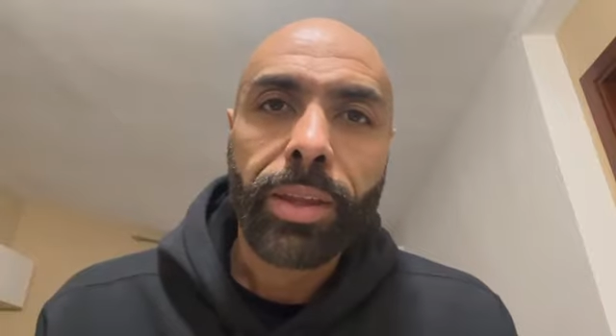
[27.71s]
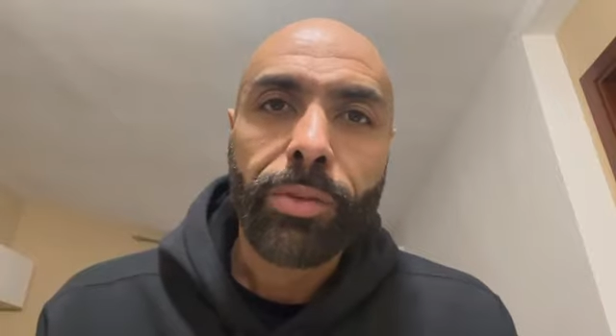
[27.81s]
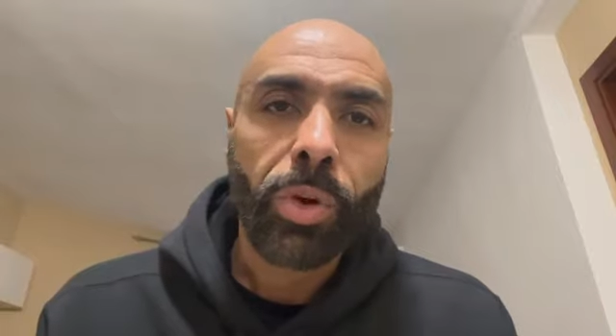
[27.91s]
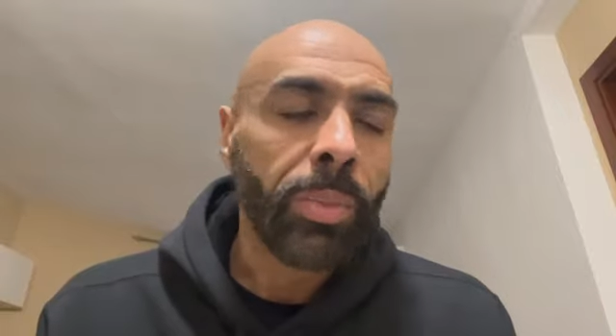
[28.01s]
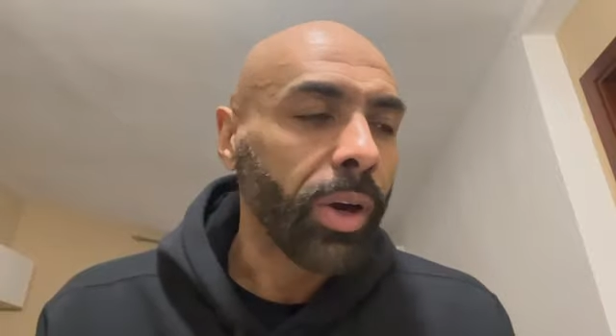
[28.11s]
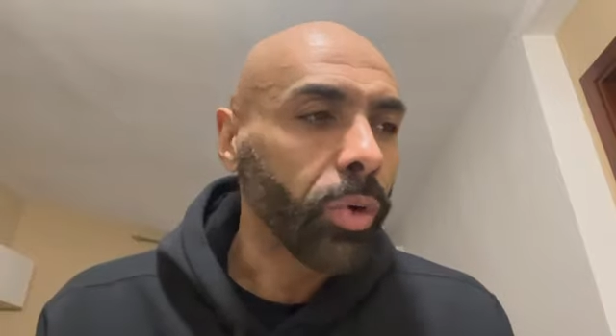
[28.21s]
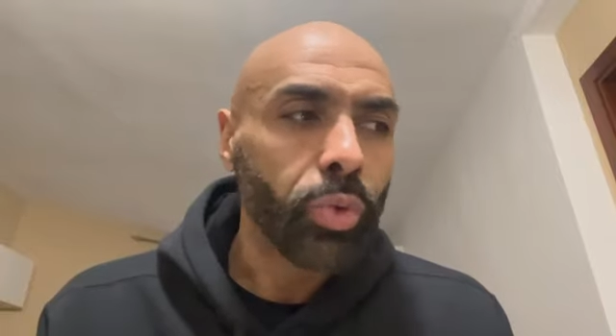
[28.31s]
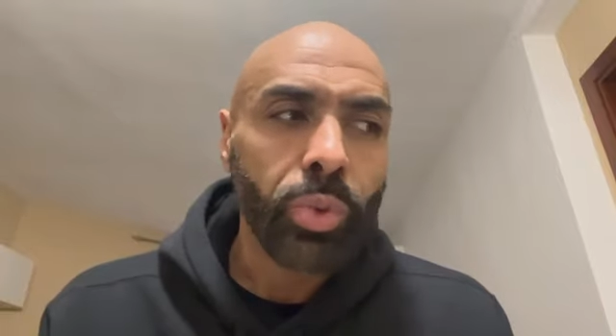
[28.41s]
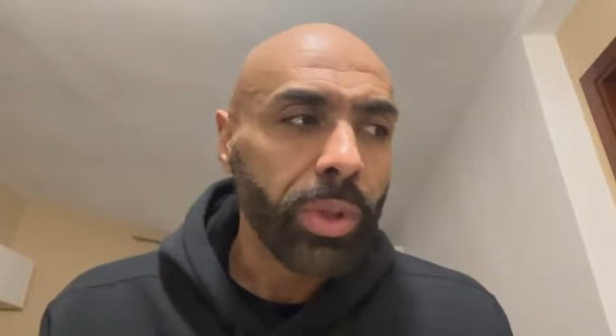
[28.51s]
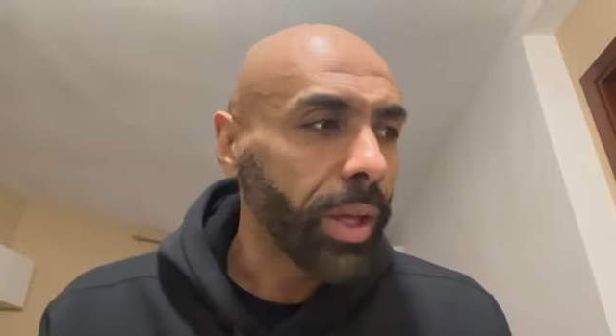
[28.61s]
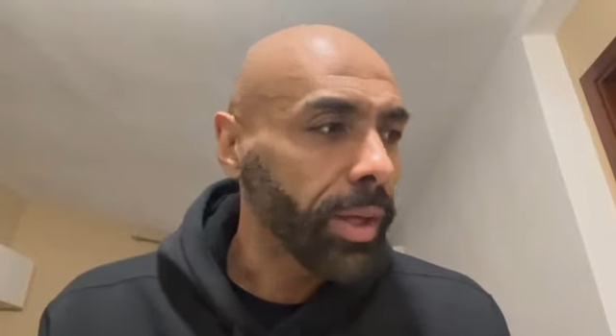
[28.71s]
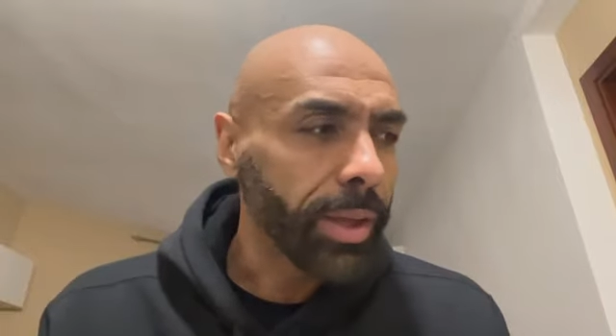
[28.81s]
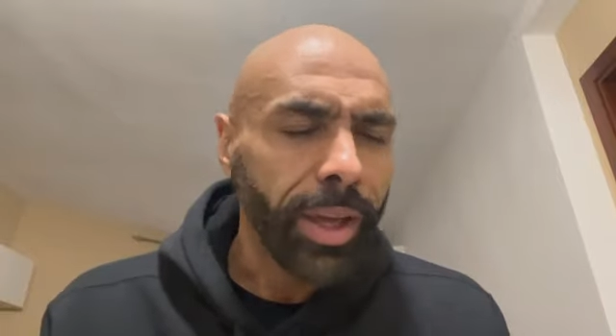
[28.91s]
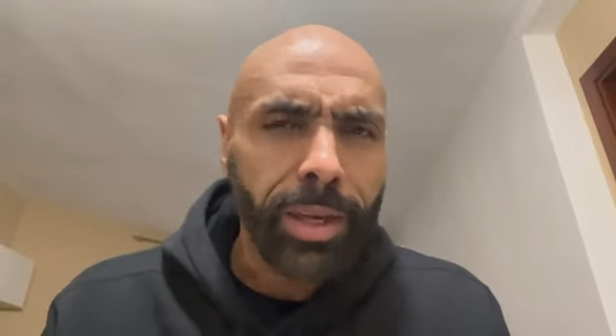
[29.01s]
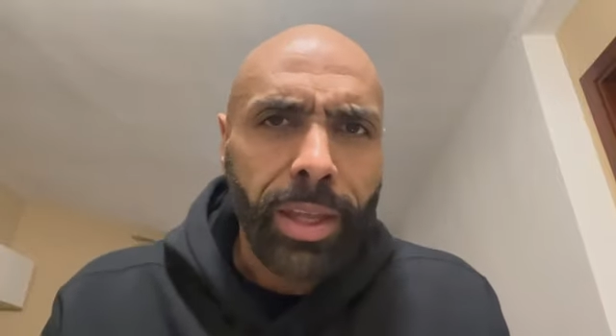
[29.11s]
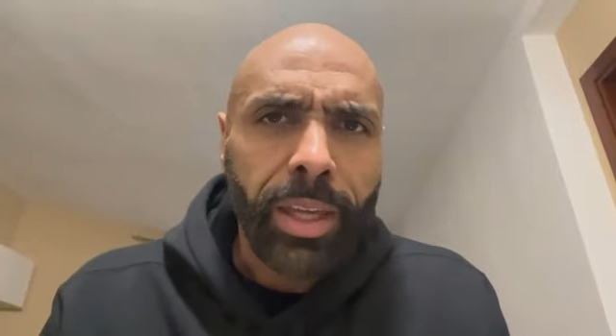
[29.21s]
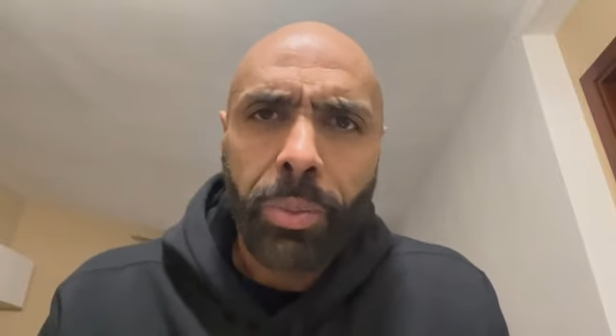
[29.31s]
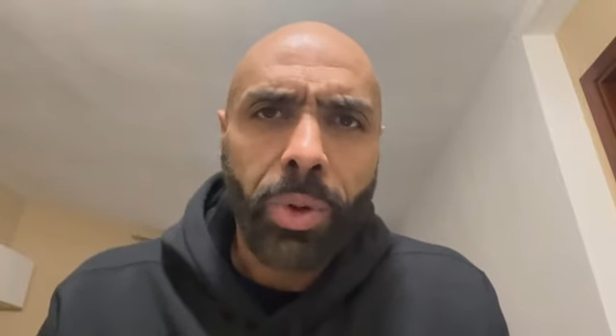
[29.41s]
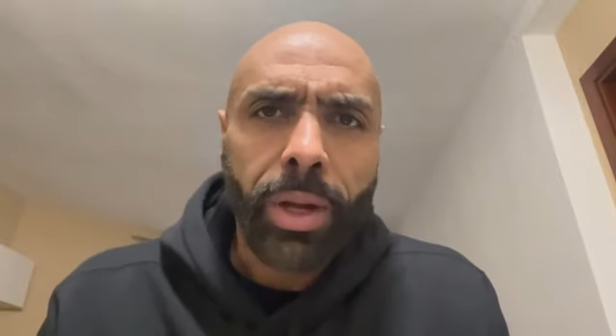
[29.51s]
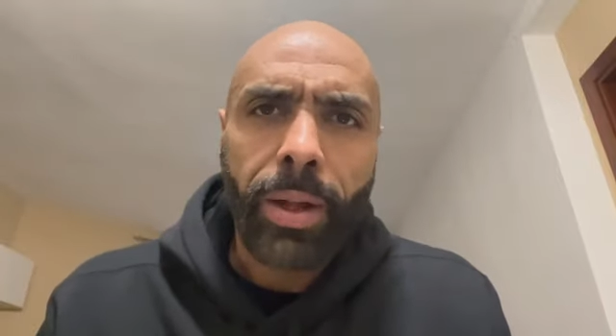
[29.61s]
de forma rotunda e
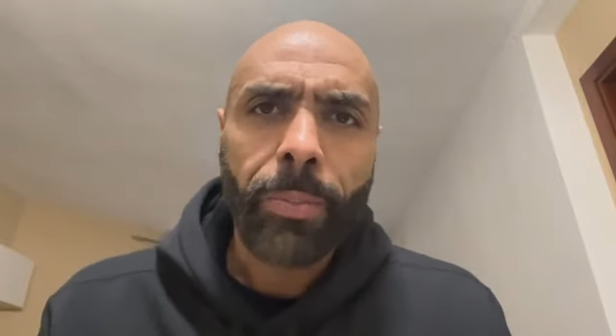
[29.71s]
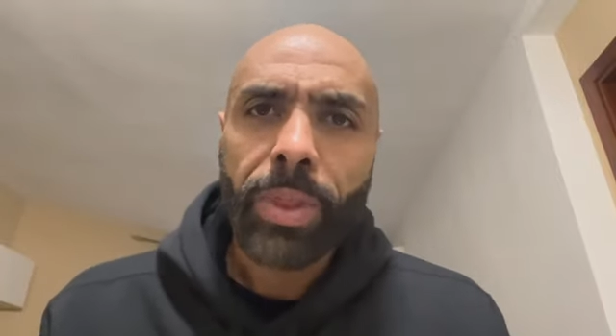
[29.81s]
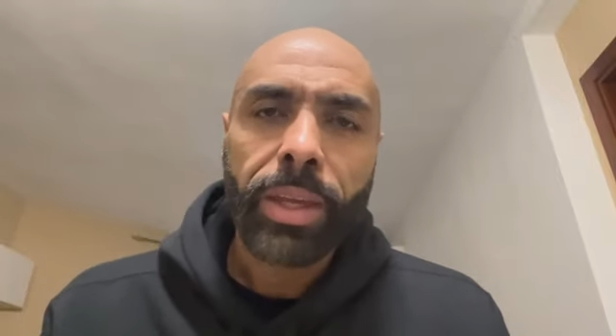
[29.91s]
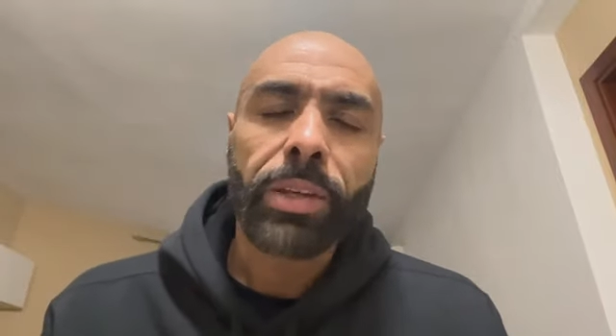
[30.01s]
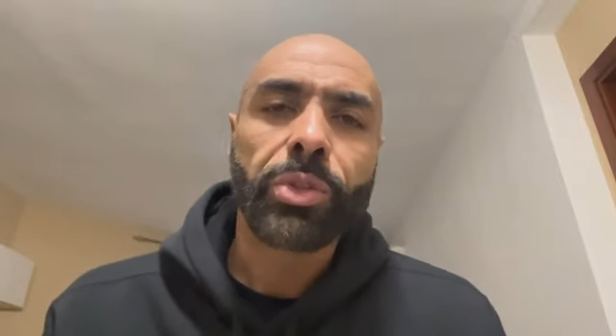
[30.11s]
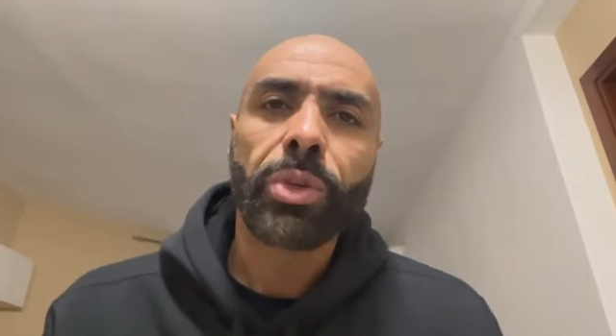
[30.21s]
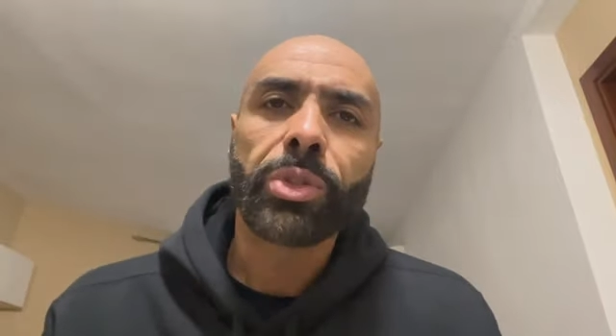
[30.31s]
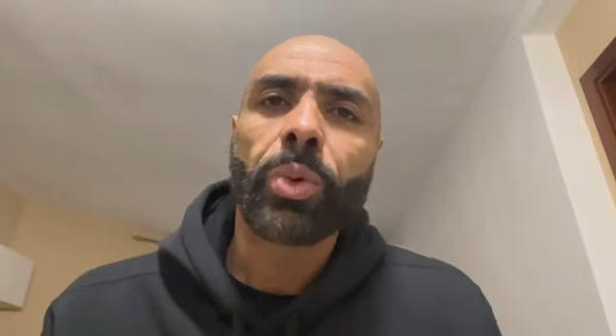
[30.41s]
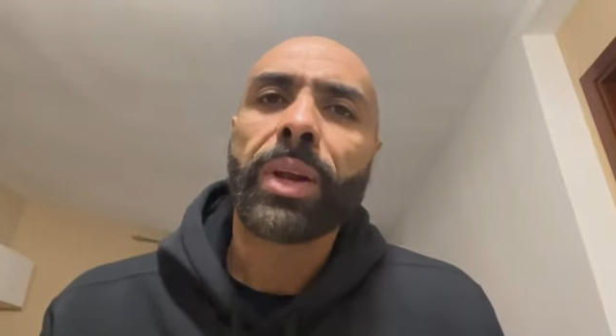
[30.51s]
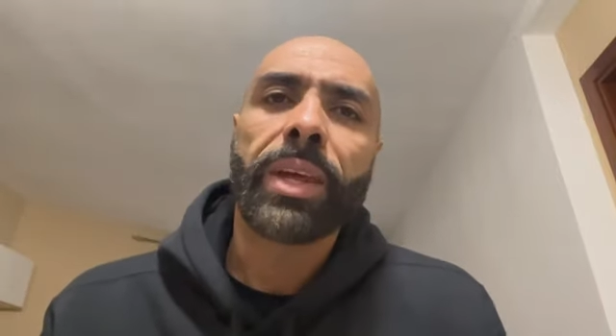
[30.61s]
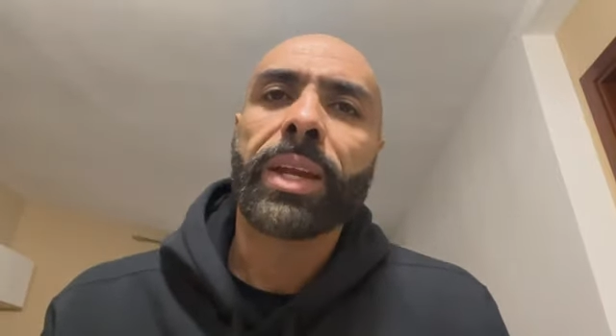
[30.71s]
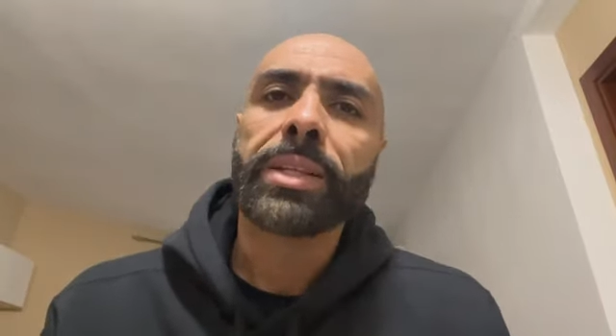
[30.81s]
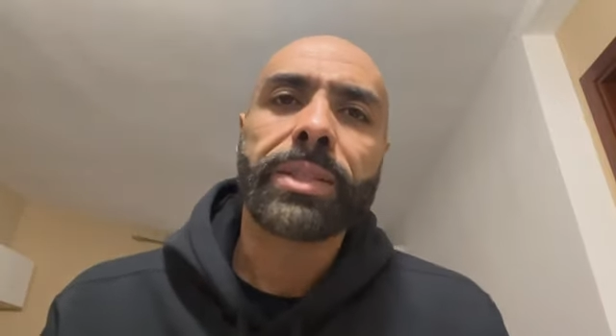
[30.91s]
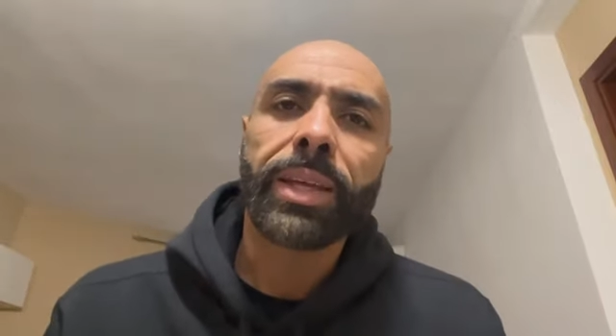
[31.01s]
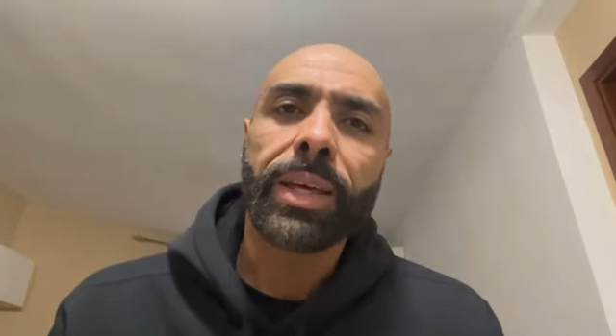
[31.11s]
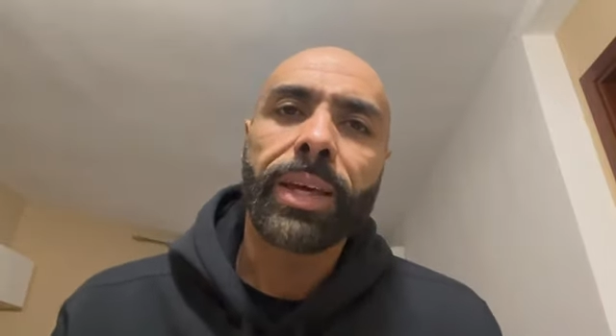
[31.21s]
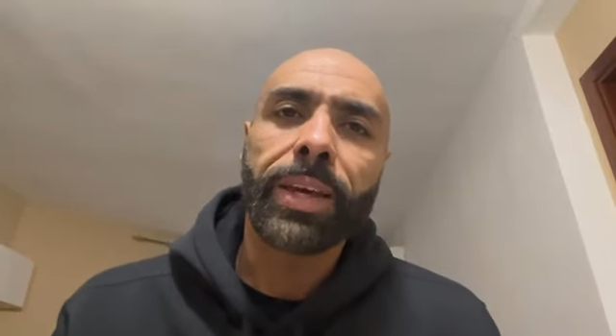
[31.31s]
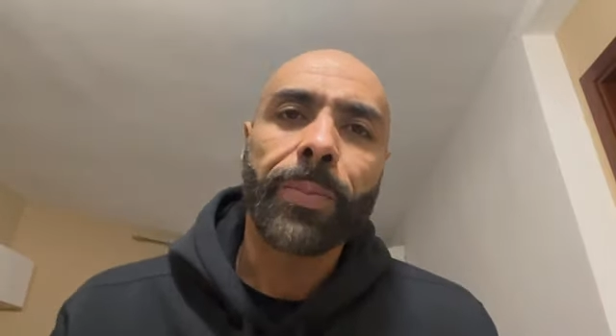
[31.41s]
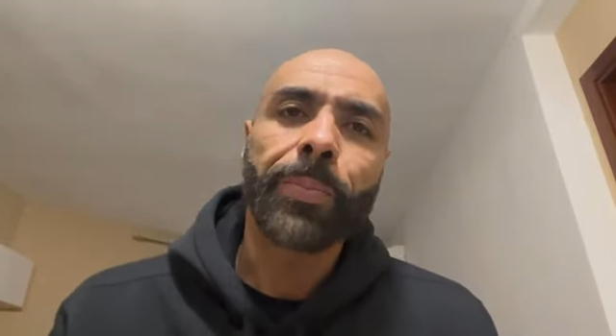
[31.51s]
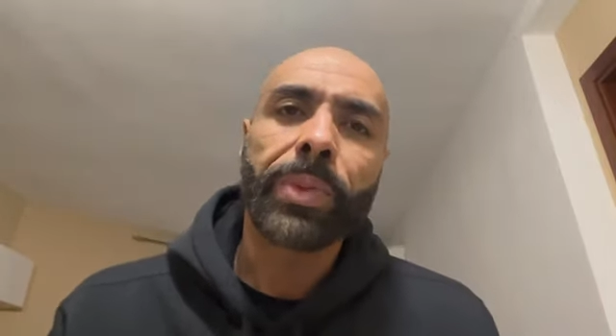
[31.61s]
inequívoca que son los guardianes de,